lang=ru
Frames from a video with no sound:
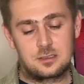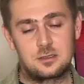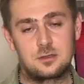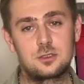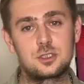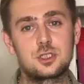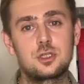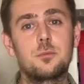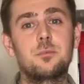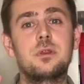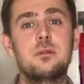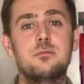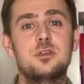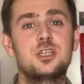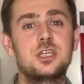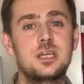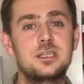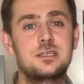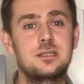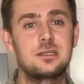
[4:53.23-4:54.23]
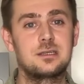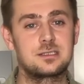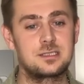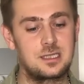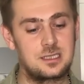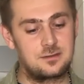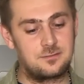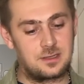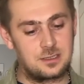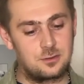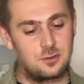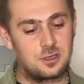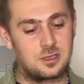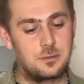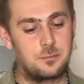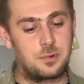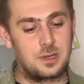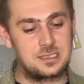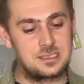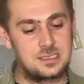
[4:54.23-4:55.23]
Что примечательно, кстати, в одной
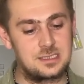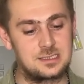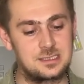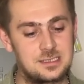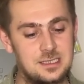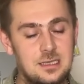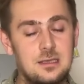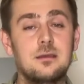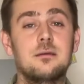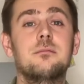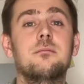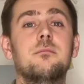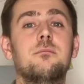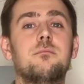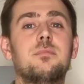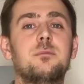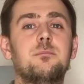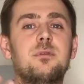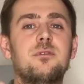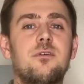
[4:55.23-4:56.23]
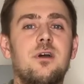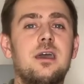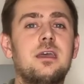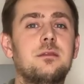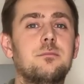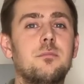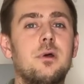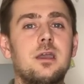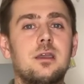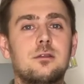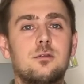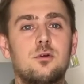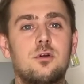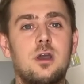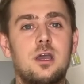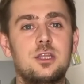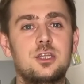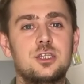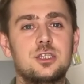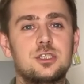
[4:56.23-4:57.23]
композиции подпевает Майклу
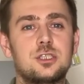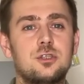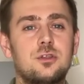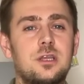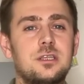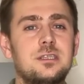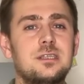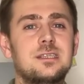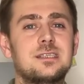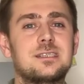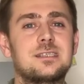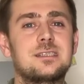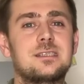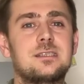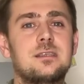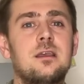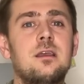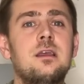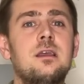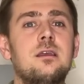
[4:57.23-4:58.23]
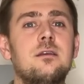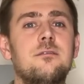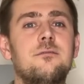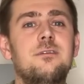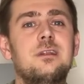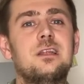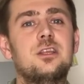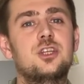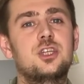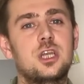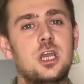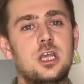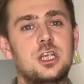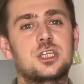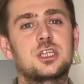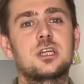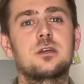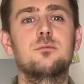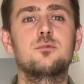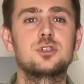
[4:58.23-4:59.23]
Хатчинсону один из
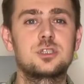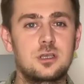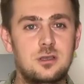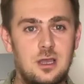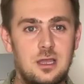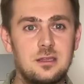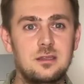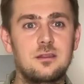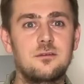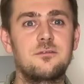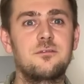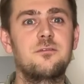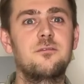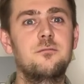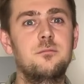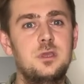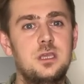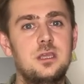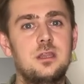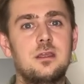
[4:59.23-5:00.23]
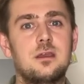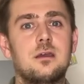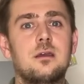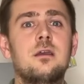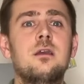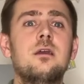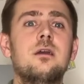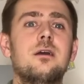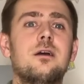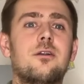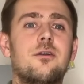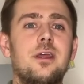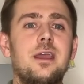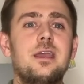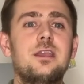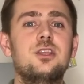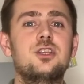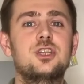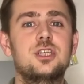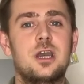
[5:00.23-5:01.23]
величайших музыкантов в мире,
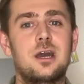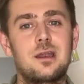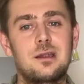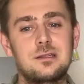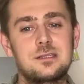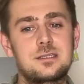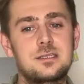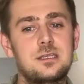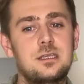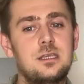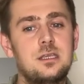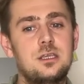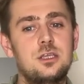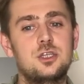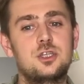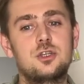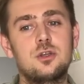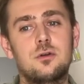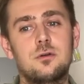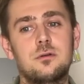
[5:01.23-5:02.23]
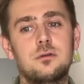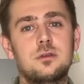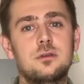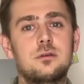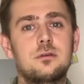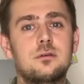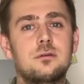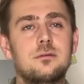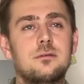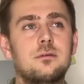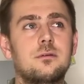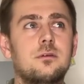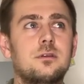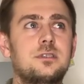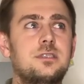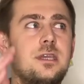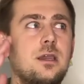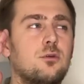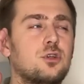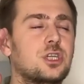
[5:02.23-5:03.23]
Рэй Чарльз, и еще
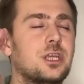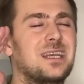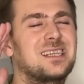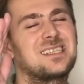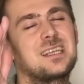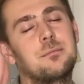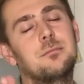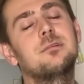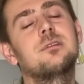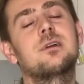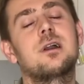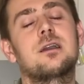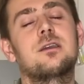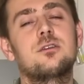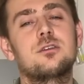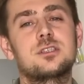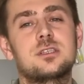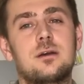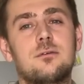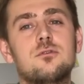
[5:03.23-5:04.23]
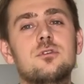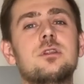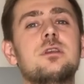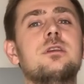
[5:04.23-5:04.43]
девушка, я забыл, как ее зовут,